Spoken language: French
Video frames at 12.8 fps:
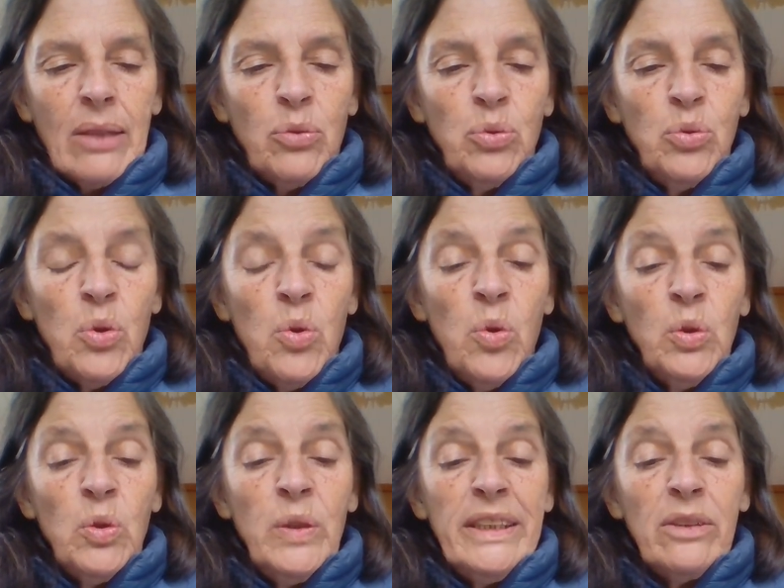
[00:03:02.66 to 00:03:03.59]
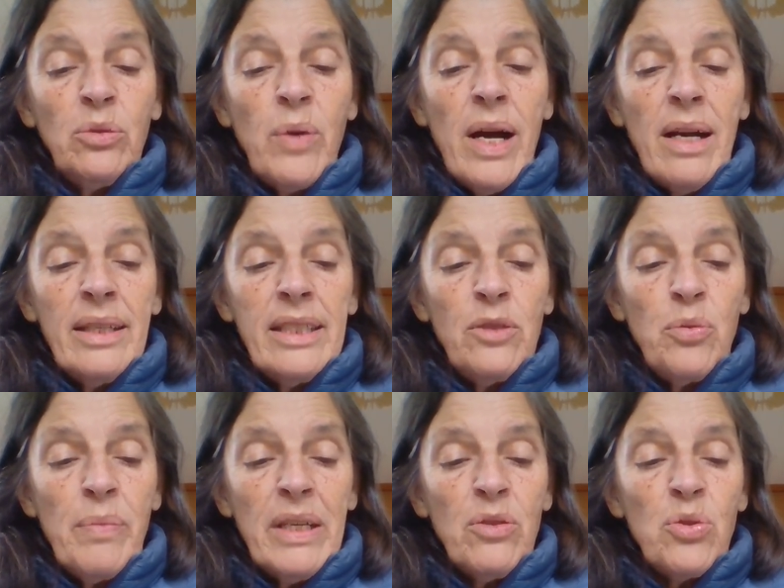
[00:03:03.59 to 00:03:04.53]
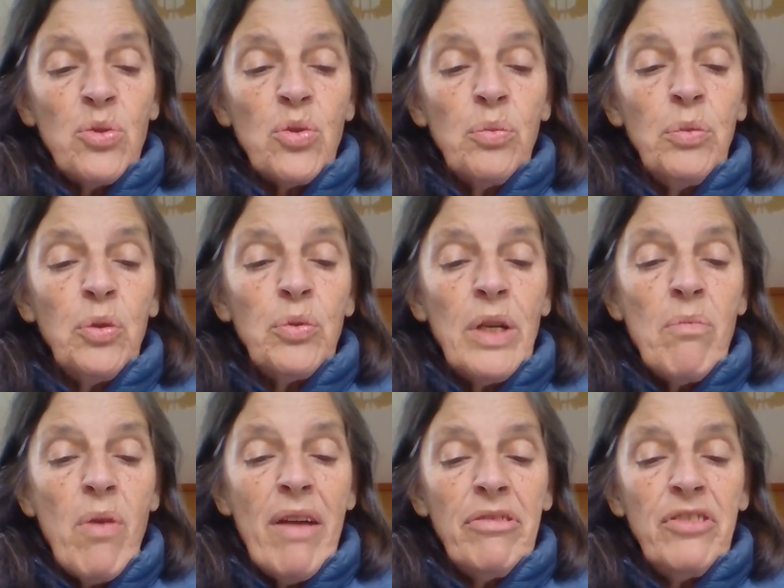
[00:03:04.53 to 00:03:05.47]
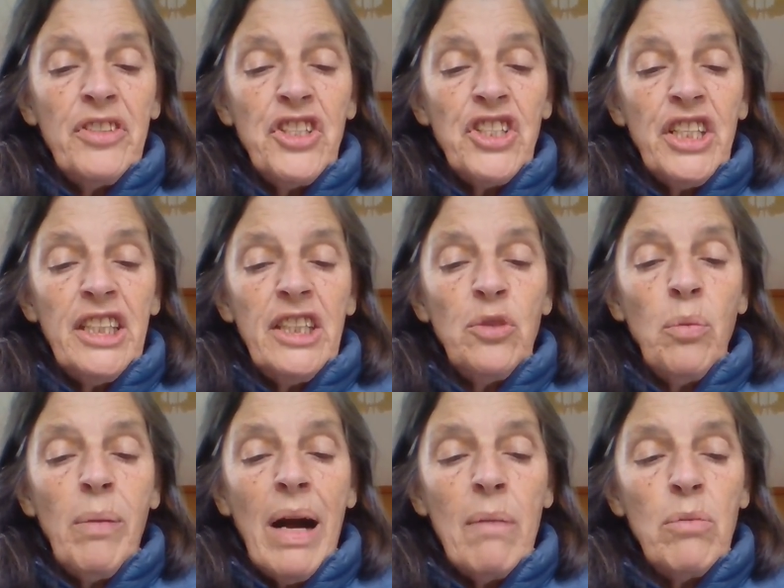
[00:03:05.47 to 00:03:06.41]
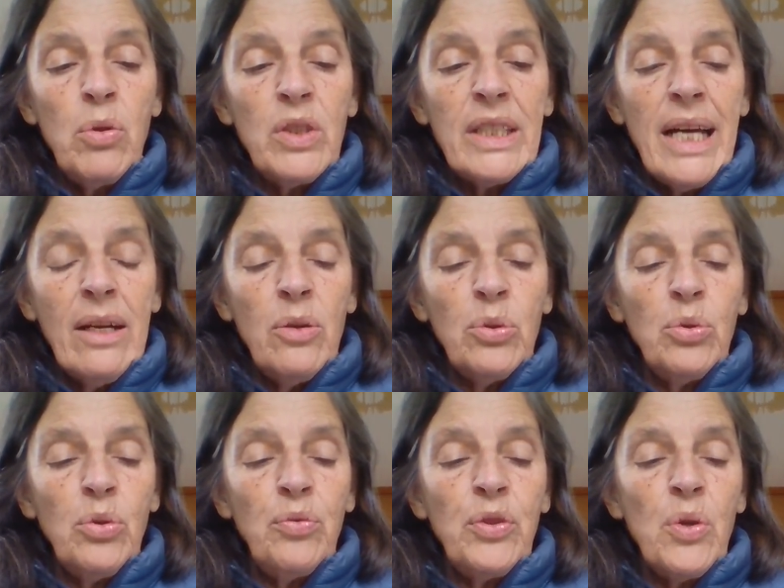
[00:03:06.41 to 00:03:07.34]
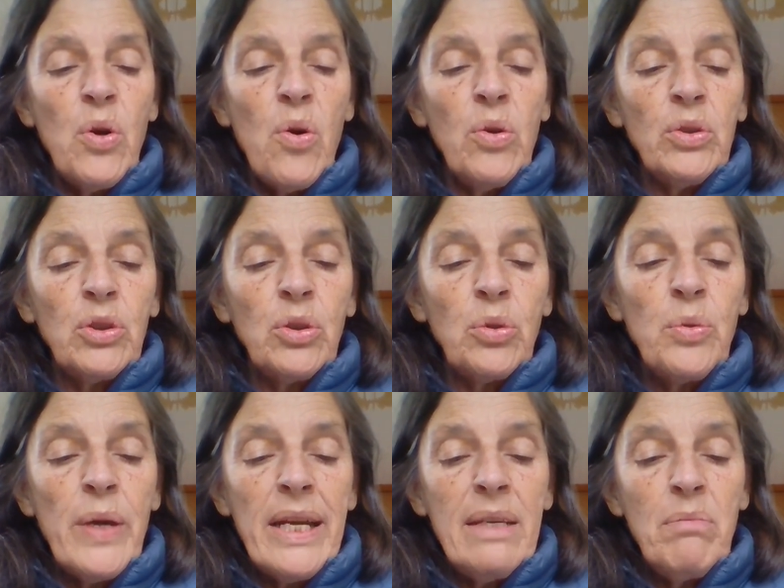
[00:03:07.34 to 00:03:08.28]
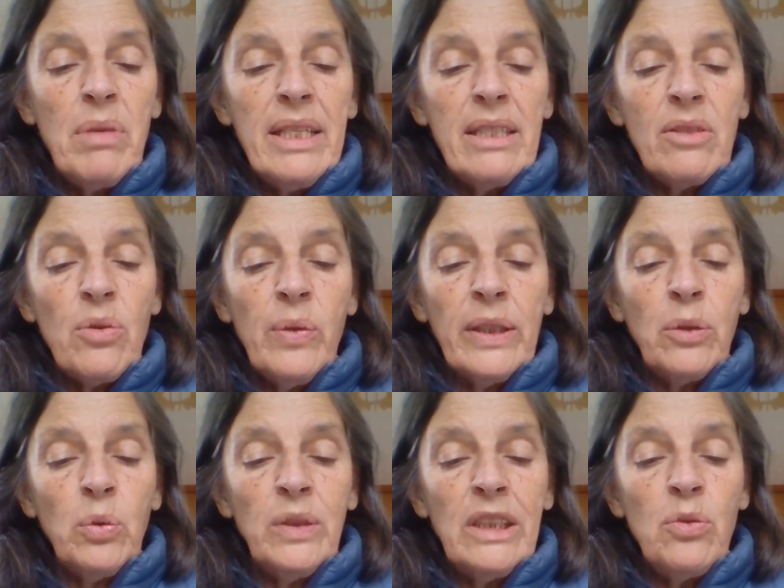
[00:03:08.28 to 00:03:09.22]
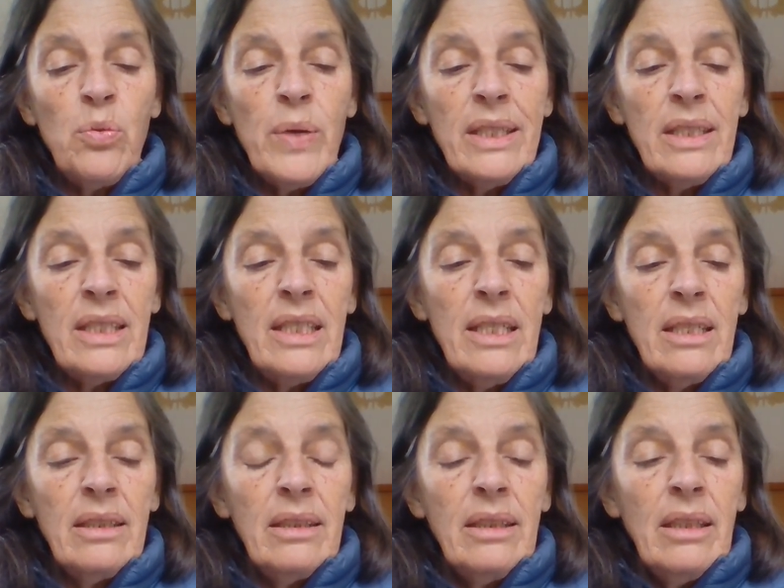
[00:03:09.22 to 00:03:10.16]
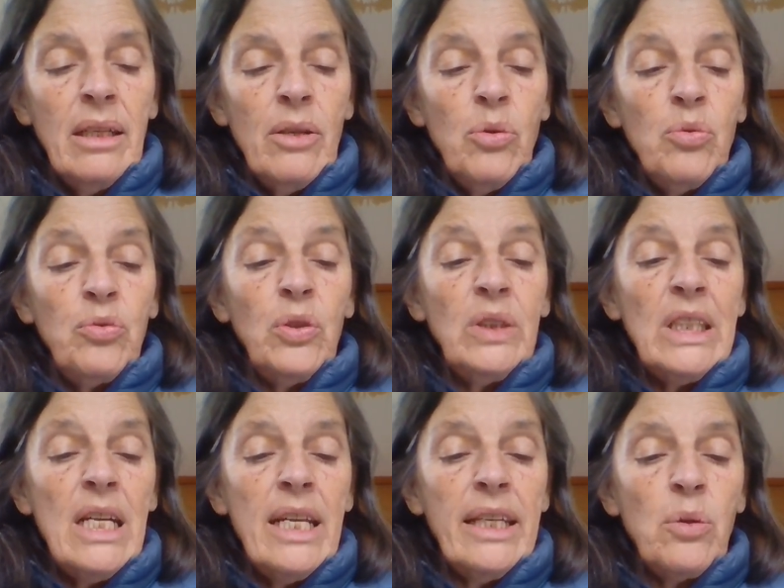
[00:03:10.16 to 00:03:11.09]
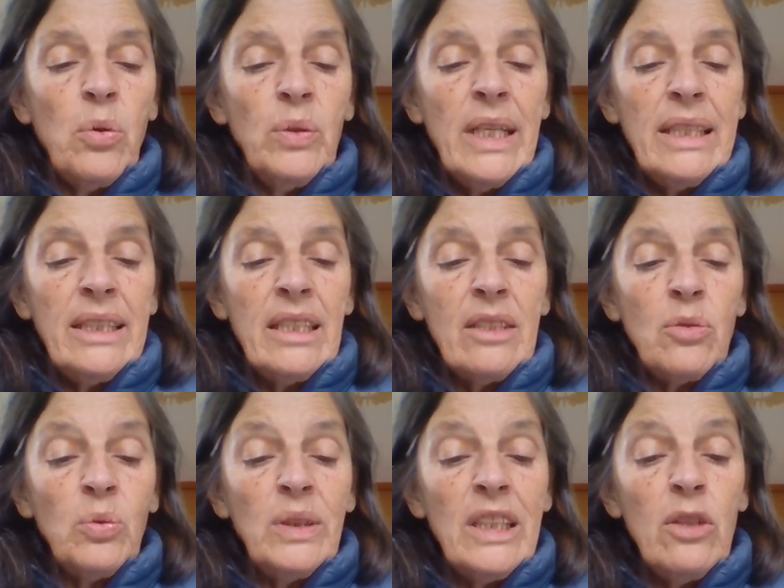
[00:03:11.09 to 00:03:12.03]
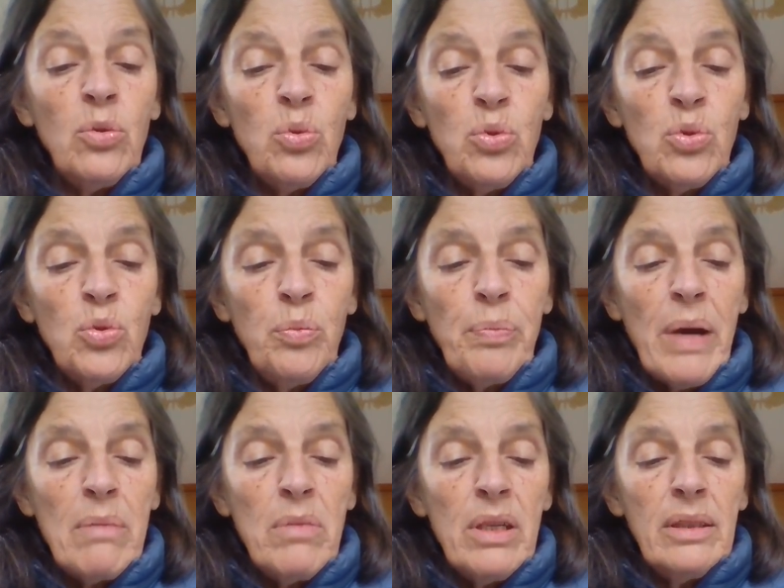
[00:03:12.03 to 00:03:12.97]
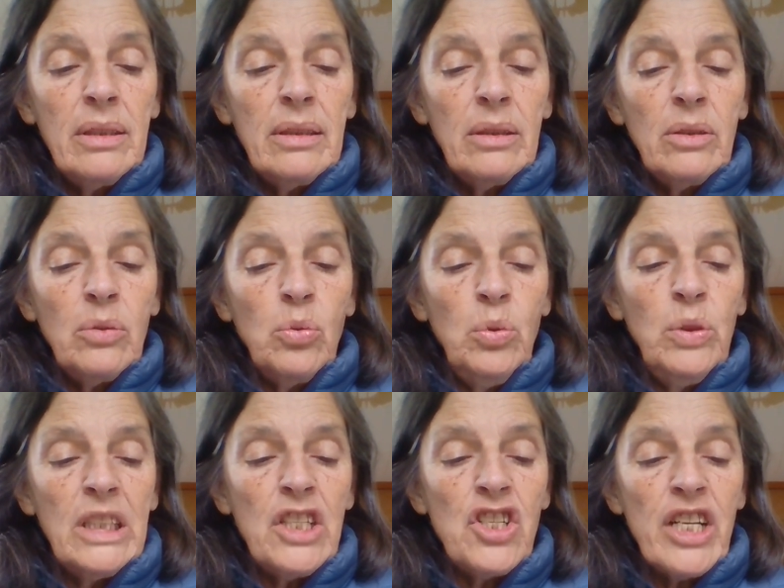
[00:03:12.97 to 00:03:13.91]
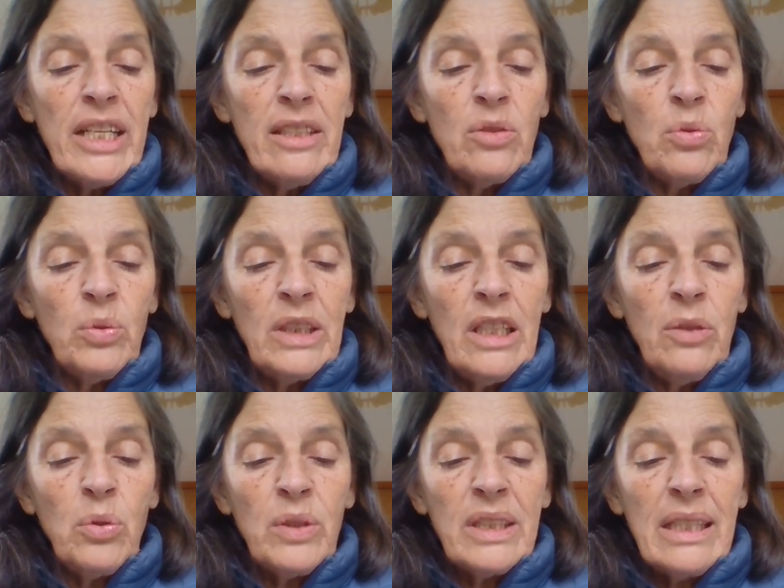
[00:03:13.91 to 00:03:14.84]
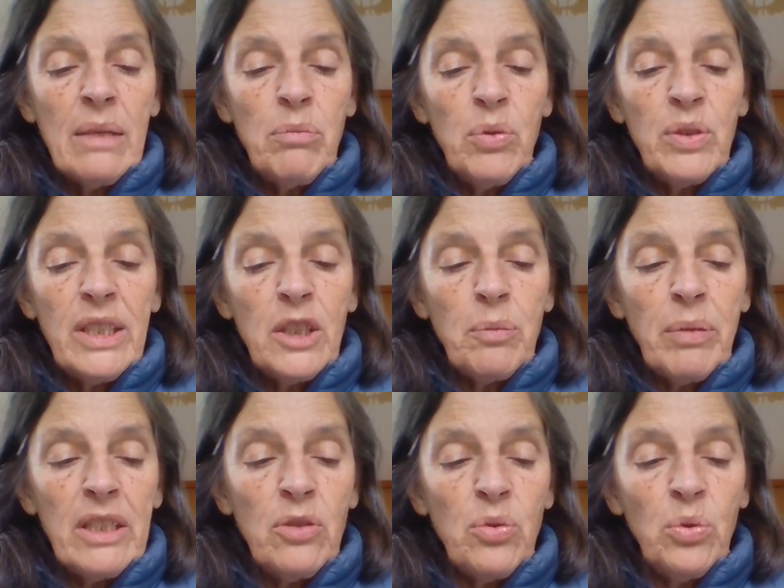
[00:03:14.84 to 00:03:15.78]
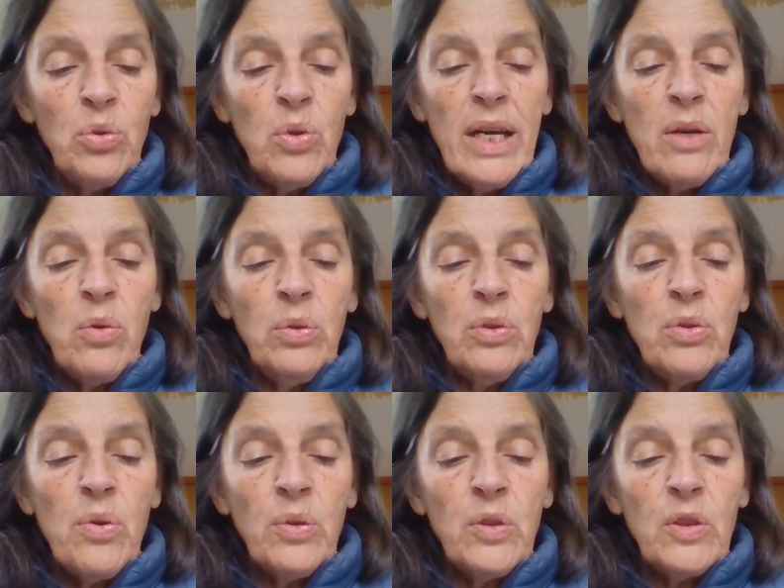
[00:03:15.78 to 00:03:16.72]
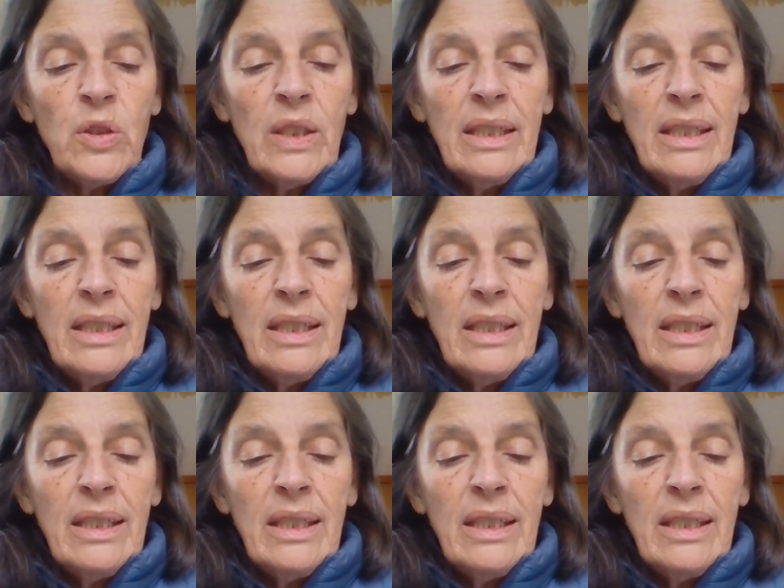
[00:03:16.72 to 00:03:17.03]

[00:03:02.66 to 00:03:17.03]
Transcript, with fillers: Tout au long de l'histoire, les humains se sont mutuellement infligés d'innombrables actes de violence, cruels et blessants, et continuent ainsi. Faut-il les condamner Sont-ils tous coupables ou ces gestes sont-ils de simples expressions de l'inconscience,